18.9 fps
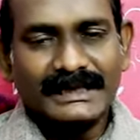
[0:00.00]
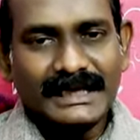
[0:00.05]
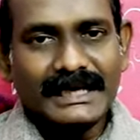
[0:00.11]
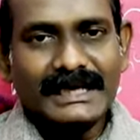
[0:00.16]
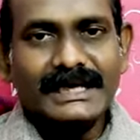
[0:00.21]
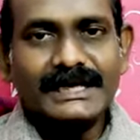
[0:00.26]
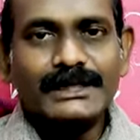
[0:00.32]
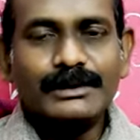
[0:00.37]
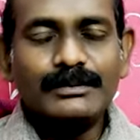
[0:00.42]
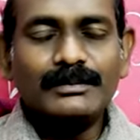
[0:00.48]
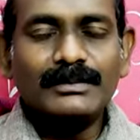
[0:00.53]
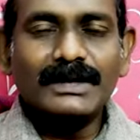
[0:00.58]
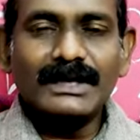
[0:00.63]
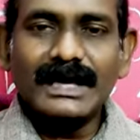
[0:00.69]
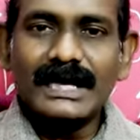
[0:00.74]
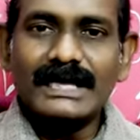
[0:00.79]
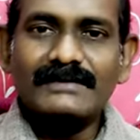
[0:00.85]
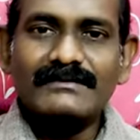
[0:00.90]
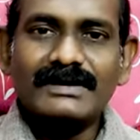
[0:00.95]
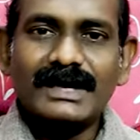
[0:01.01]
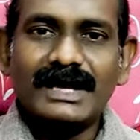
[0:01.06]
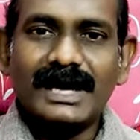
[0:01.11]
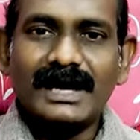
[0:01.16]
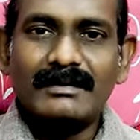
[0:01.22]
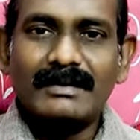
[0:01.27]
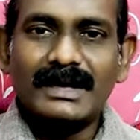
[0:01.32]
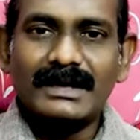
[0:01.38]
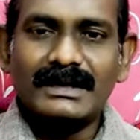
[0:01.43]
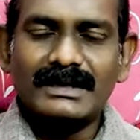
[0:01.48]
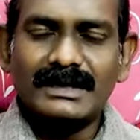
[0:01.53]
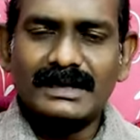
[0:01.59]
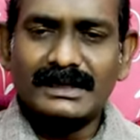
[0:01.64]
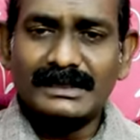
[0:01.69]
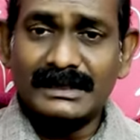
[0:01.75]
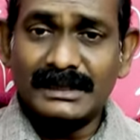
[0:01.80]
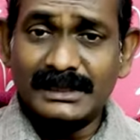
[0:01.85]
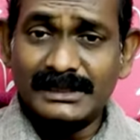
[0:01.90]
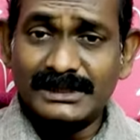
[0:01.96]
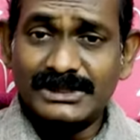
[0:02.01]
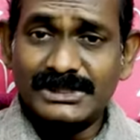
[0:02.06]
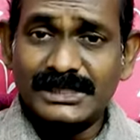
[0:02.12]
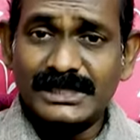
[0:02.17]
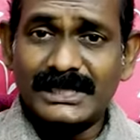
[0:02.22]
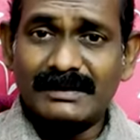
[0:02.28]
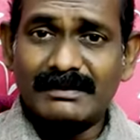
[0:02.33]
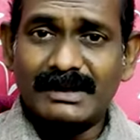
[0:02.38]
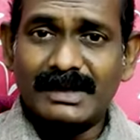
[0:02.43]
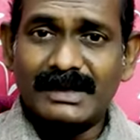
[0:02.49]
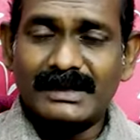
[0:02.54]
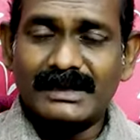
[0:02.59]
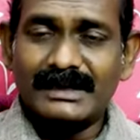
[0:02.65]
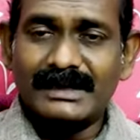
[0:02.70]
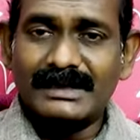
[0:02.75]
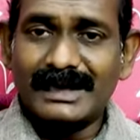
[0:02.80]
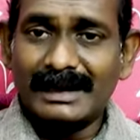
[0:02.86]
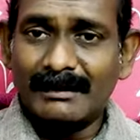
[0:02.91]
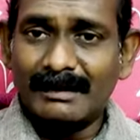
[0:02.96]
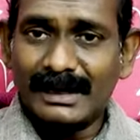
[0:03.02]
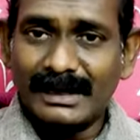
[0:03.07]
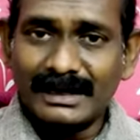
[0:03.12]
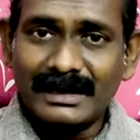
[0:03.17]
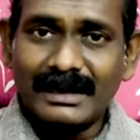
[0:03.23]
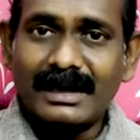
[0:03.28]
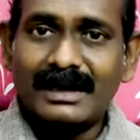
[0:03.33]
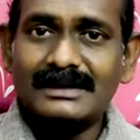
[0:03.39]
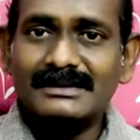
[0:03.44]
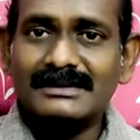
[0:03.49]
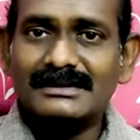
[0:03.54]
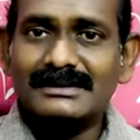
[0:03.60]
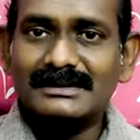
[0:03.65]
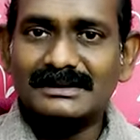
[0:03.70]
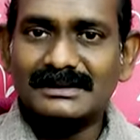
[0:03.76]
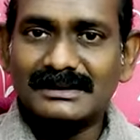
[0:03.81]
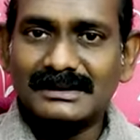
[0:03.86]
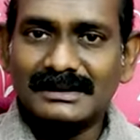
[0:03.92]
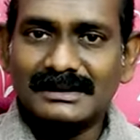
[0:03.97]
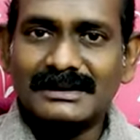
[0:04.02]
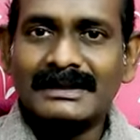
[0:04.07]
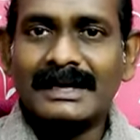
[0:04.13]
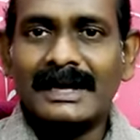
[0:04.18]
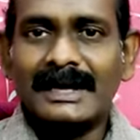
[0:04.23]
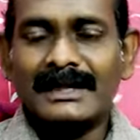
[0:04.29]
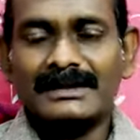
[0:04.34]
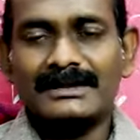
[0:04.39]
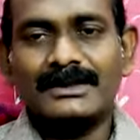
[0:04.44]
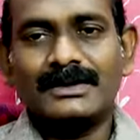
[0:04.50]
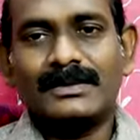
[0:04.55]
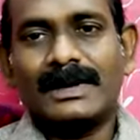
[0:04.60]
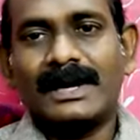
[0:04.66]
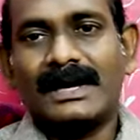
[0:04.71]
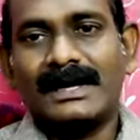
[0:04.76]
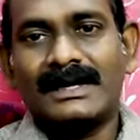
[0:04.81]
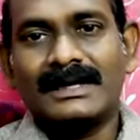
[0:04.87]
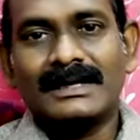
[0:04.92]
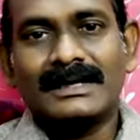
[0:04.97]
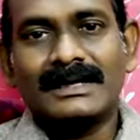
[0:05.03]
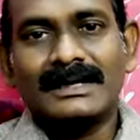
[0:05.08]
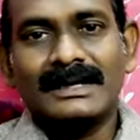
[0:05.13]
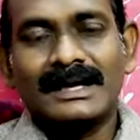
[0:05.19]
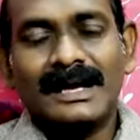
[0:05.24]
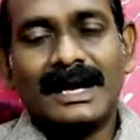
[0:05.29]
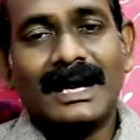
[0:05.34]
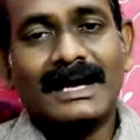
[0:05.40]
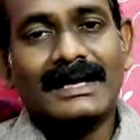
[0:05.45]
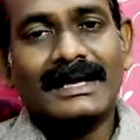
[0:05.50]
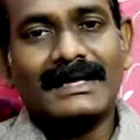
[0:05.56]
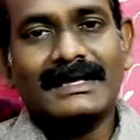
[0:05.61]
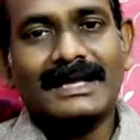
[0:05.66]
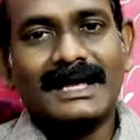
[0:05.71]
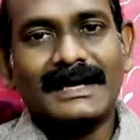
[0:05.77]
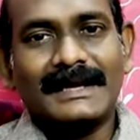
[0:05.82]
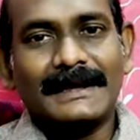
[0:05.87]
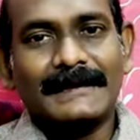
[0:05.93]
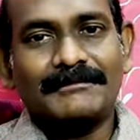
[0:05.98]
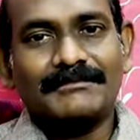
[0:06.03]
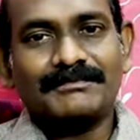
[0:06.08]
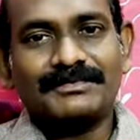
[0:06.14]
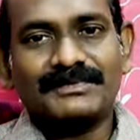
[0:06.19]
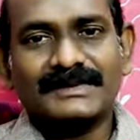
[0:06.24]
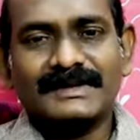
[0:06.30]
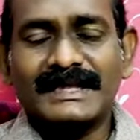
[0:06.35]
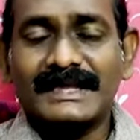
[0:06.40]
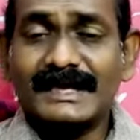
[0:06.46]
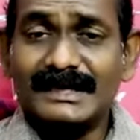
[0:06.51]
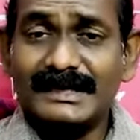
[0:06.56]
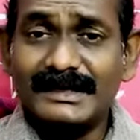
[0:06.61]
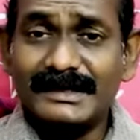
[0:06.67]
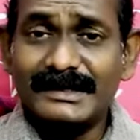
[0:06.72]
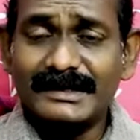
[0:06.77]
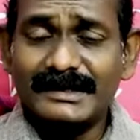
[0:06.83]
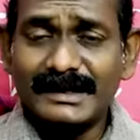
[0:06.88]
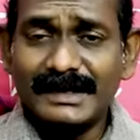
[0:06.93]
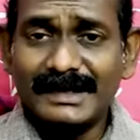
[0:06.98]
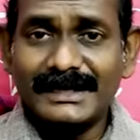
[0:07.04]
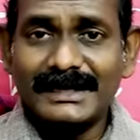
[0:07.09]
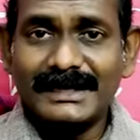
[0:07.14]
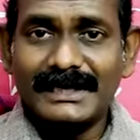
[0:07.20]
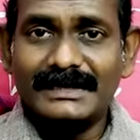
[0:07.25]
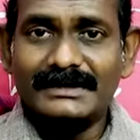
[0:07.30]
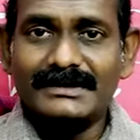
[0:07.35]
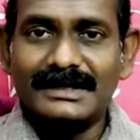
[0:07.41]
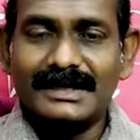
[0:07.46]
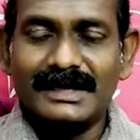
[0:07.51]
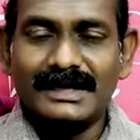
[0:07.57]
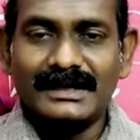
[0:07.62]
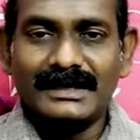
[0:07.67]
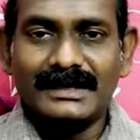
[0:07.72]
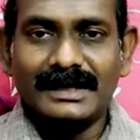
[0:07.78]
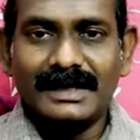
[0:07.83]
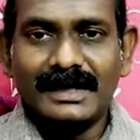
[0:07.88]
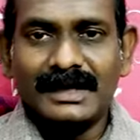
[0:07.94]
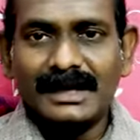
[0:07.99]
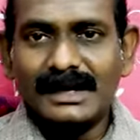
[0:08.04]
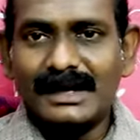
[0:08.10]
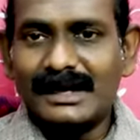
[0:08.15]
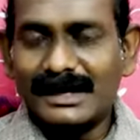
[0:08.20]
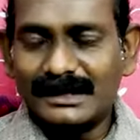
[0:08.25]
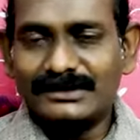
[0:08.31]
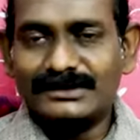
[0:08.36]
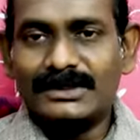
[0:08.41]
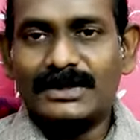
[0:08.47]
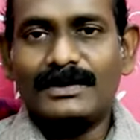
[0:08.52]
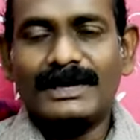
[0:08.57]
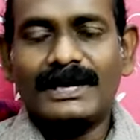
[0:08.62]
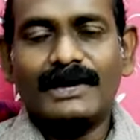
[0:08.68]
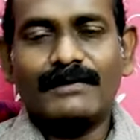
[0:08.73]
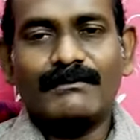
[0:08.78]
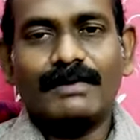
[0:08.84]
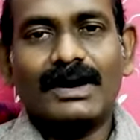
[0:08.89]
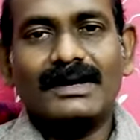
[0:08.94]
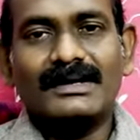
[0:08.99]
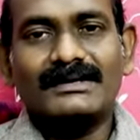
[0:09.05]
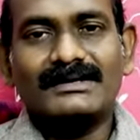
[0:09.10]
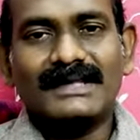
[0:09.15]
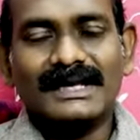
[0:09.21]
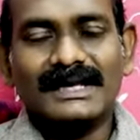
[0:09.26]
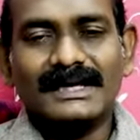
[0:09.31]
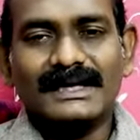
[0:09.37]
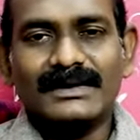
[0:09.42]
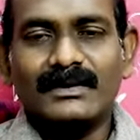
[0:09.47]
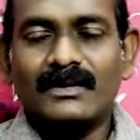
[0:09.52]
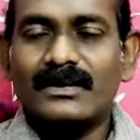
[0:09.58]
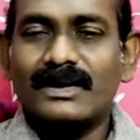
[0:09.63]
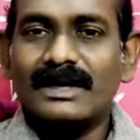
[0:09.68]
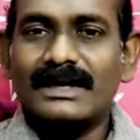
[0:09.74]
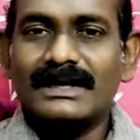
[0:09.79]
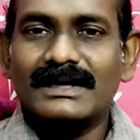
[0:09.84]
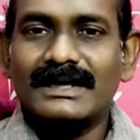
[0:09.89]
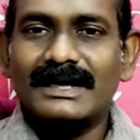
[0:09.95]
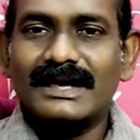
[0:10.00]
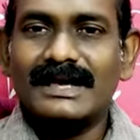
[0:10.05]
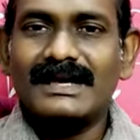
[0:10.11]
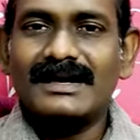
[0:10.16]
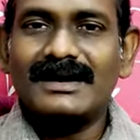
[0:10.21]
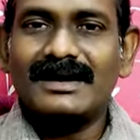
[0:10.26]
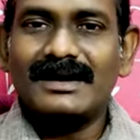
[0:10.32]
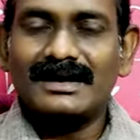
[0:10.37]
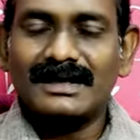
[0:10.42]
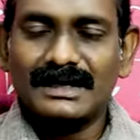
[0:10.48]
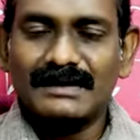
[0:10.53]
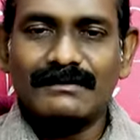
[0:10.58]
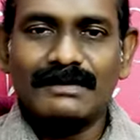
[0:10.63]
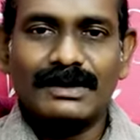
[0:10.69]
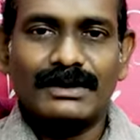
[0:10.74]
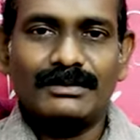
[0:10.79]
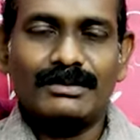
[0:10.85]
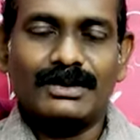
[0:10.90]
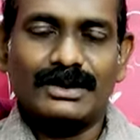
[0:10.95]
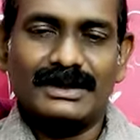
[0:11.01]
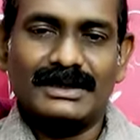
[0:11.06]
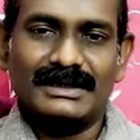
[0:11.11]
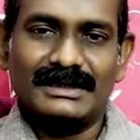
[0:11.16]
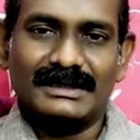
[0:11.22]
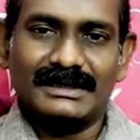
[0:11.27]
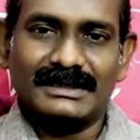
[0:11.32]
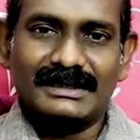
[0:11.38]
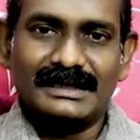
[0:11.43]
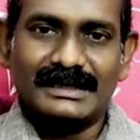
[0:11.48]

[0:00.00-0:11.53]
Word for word: இனியும் கைவிடாமல் நிச்சயமாய் நம்மை காத்து நடத்துவார் ஆகையினாலே நீங்கள் இருக்கிற இடத்திலே கர்த்தருடைய வார்த்தை உங்களுக்கு நேராக வரும்பொழுது